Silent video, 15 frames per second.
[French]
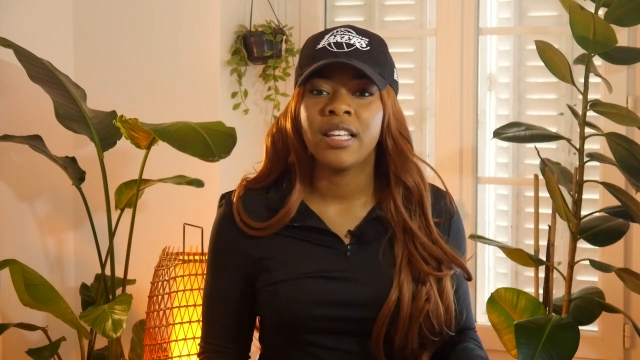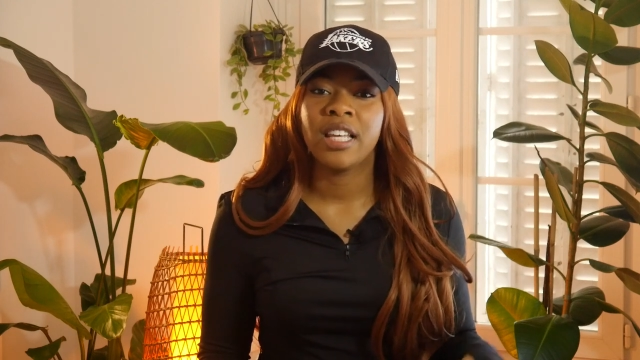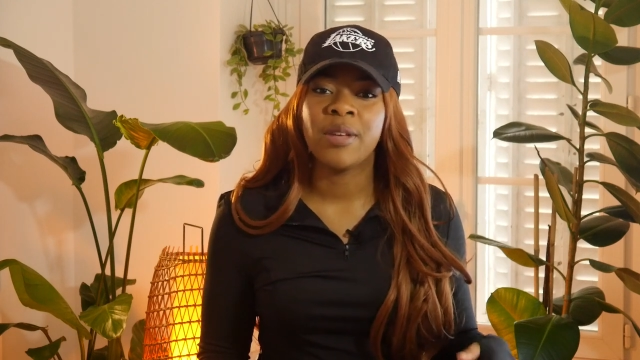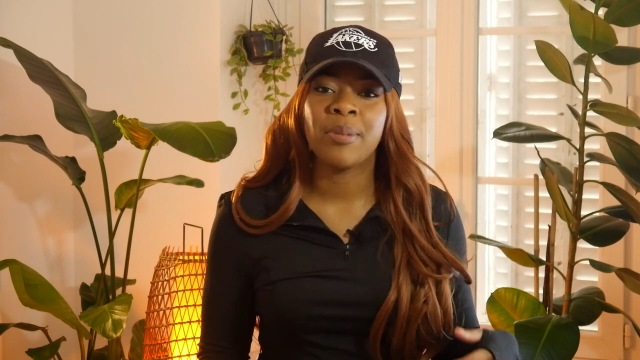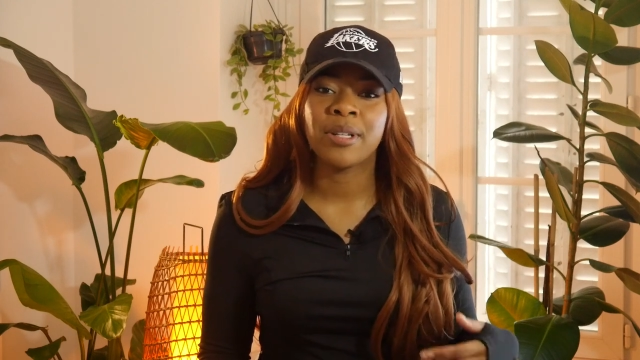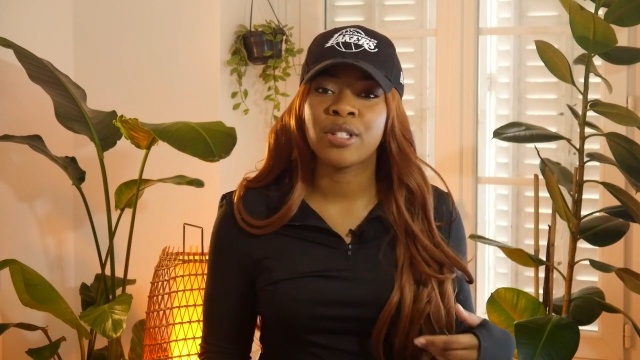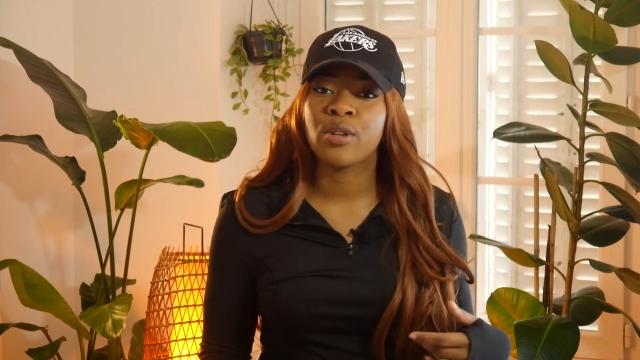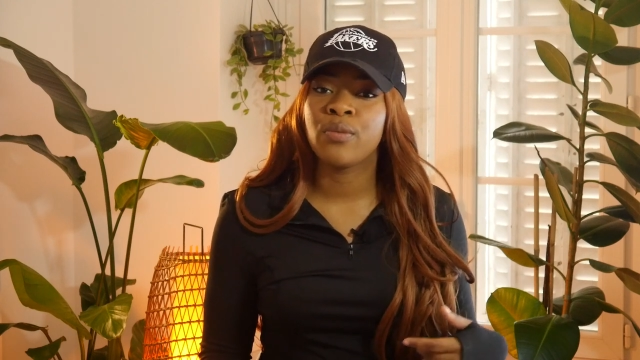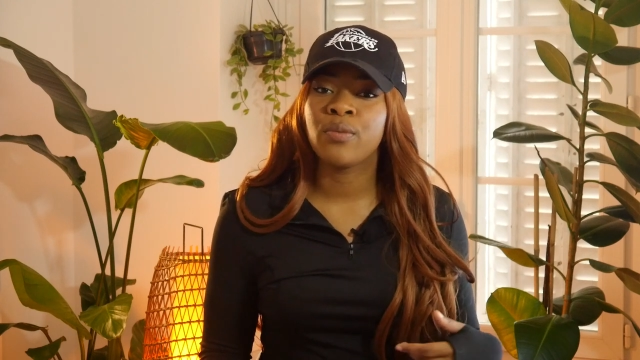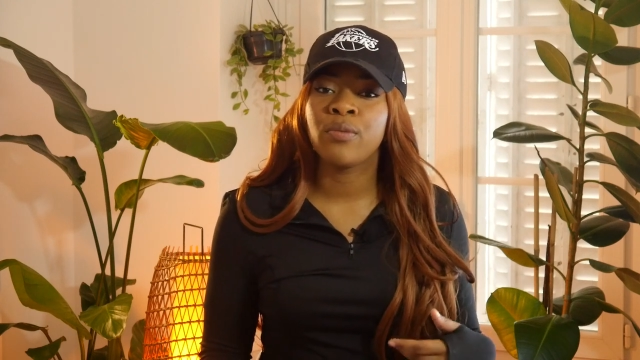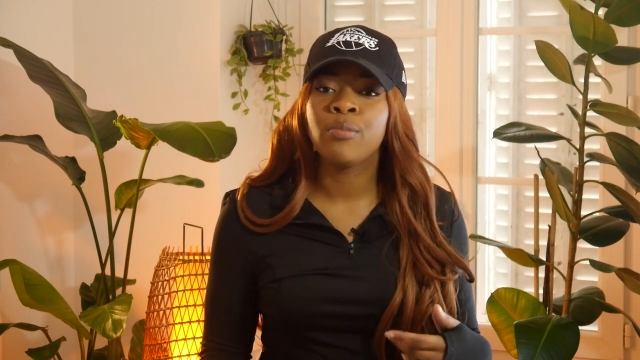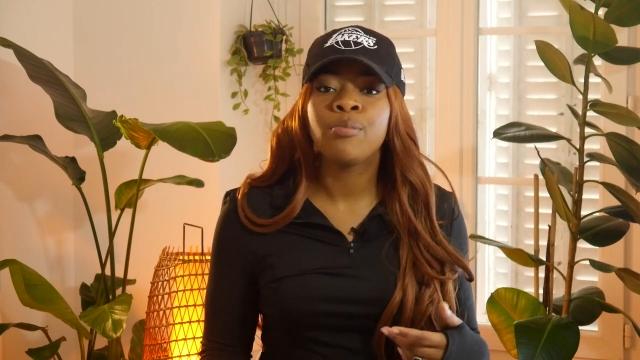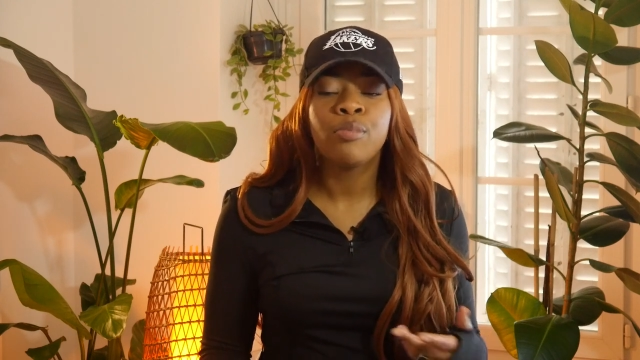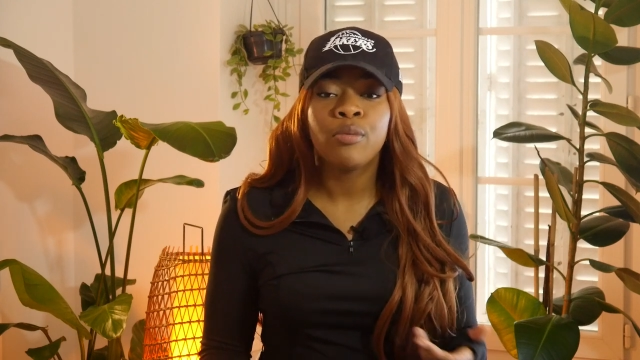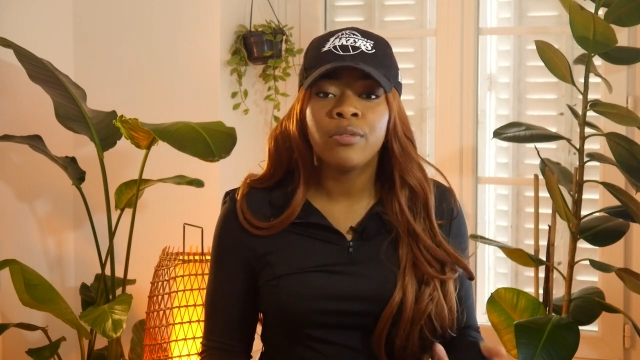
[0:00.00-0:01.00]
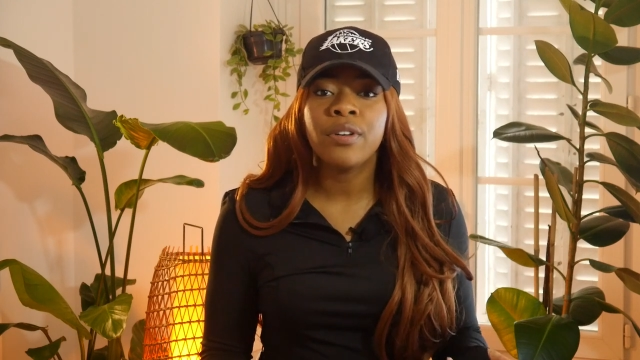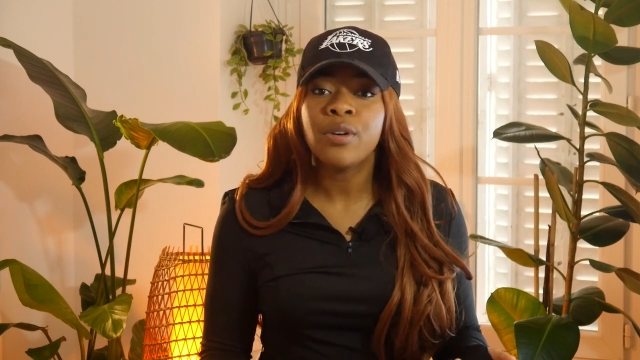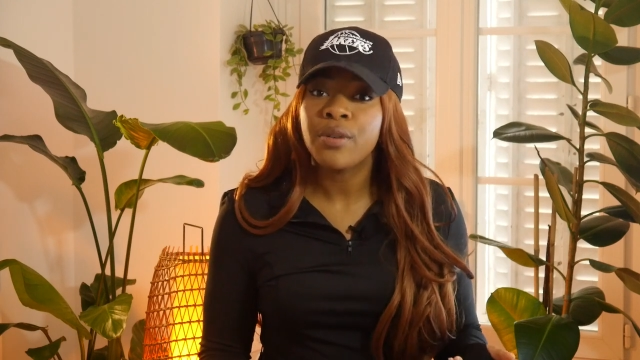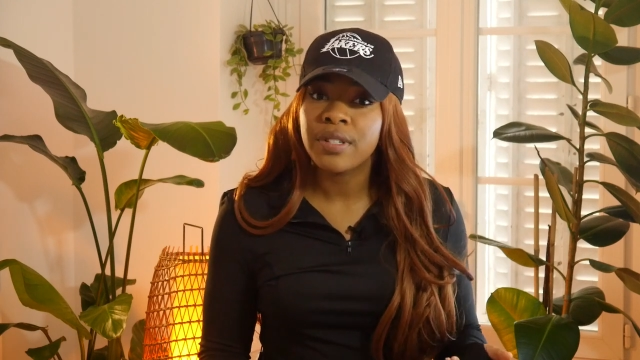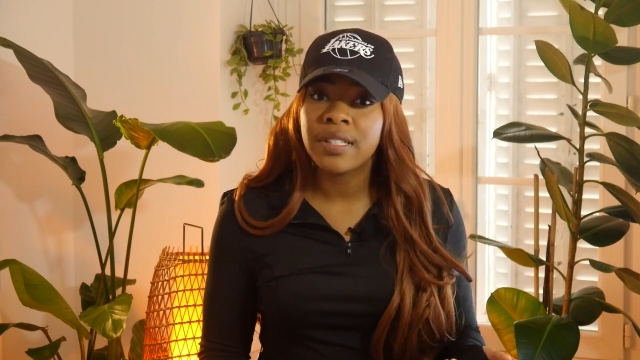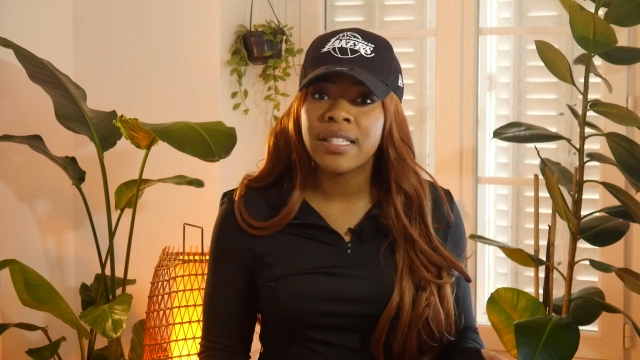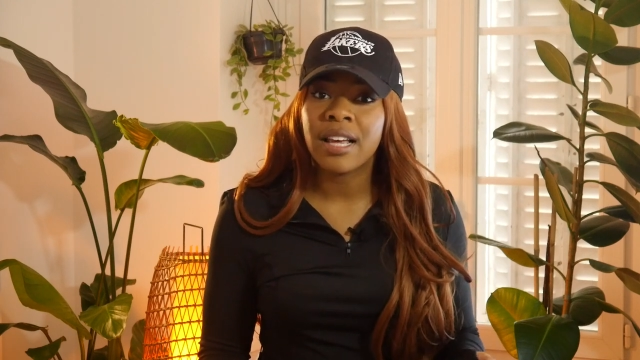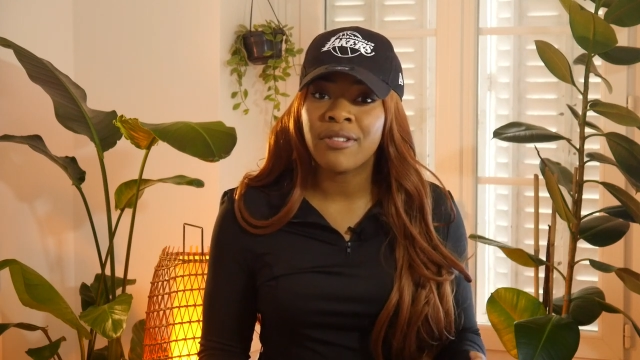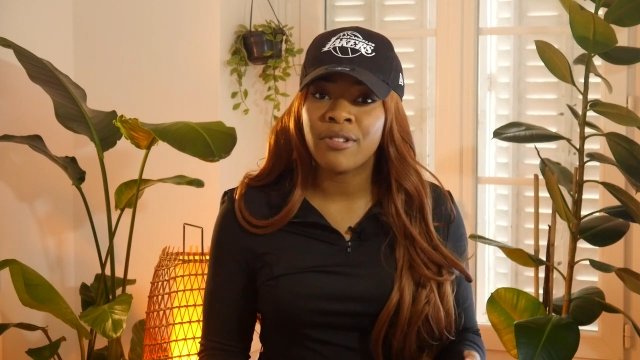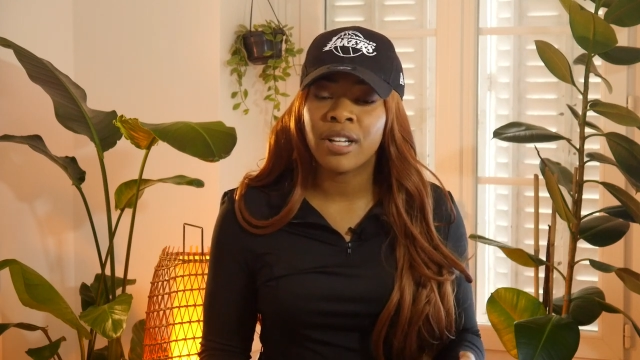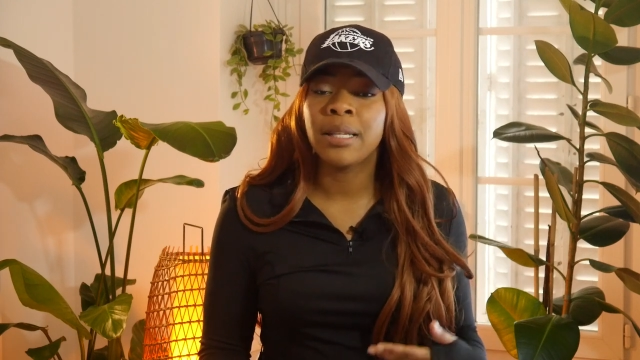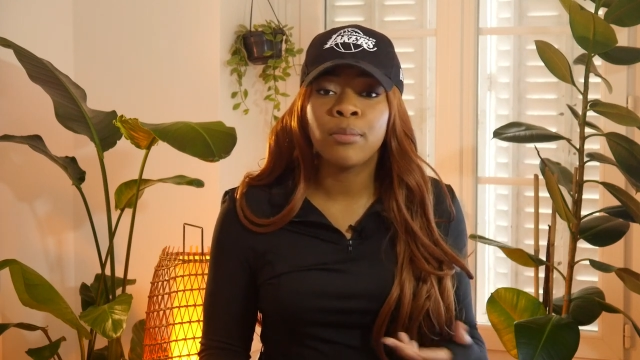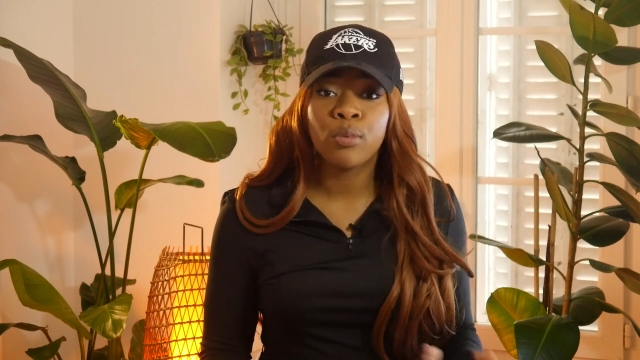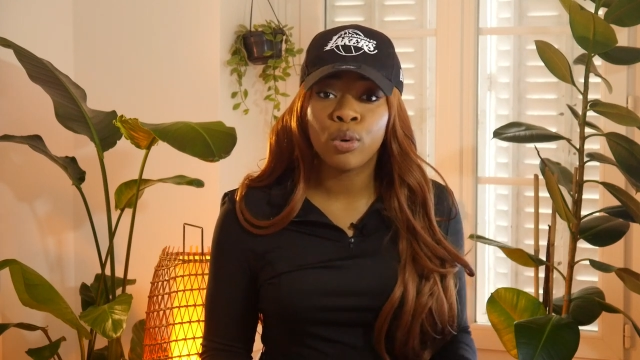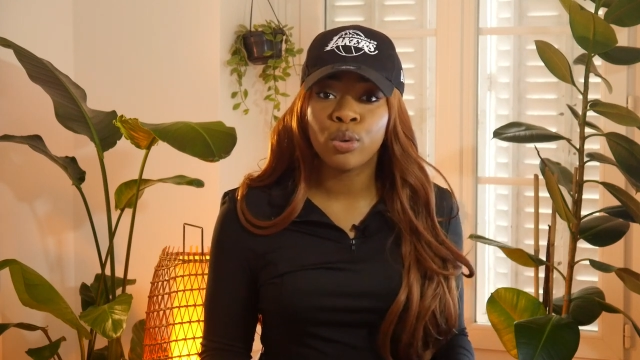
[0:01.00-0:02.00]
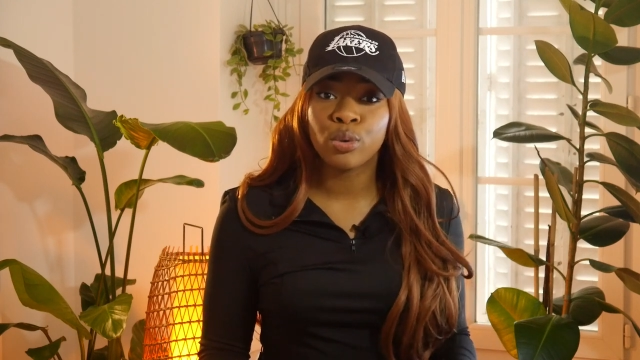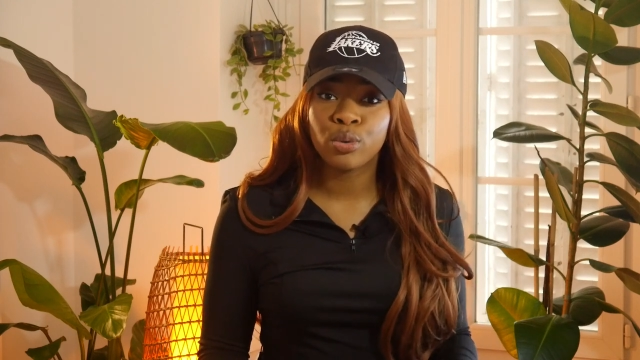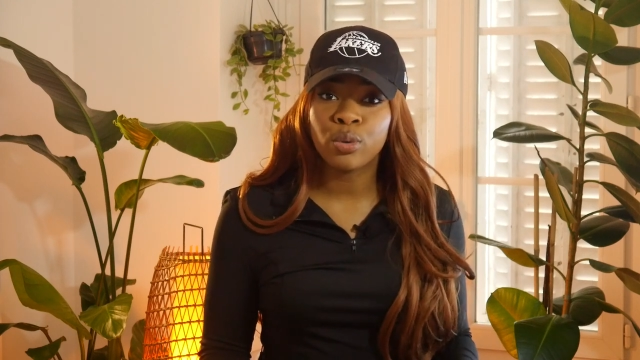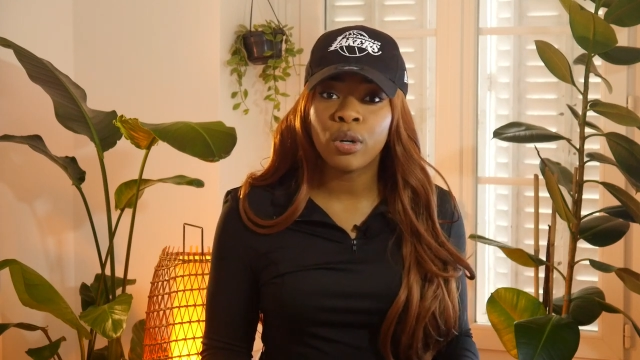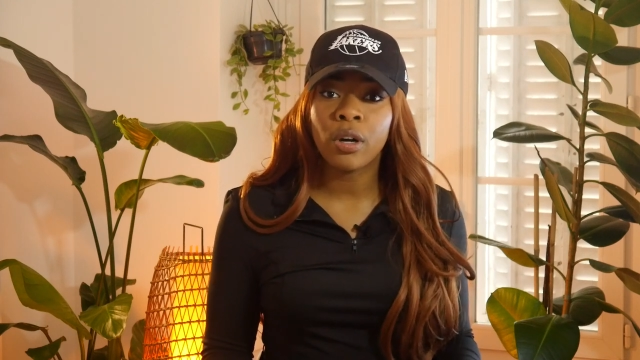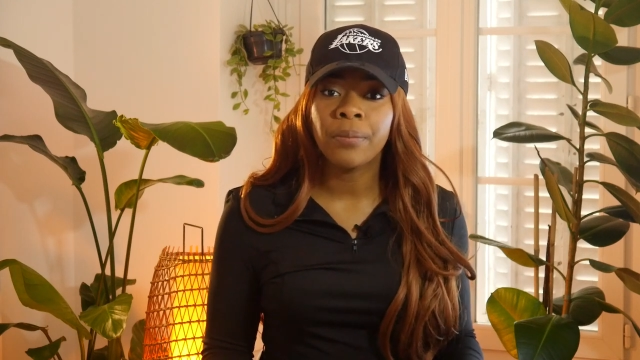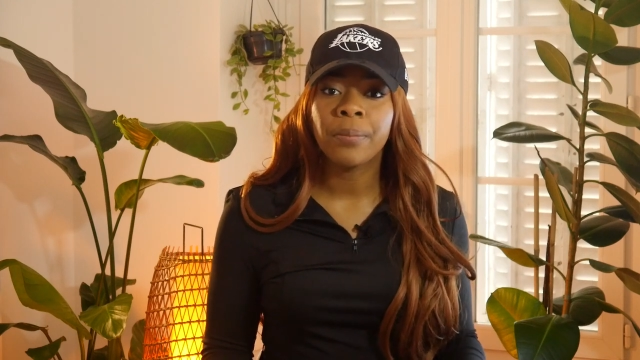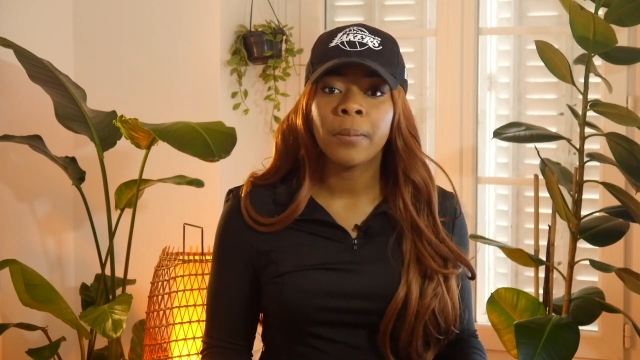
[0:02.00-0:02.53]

et parce que vous pouvez aussi avoir des bons retours.